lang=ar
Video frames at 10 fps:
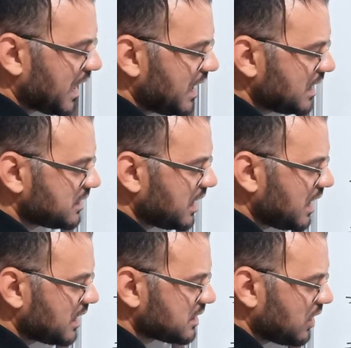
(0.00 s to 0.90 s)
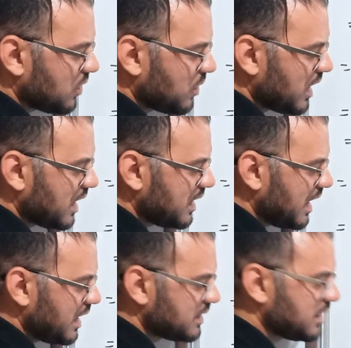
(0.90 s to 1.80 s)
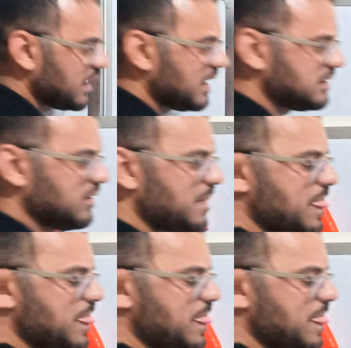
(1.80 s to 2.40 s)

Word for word: على ثلاثة وهذا على ثلاثة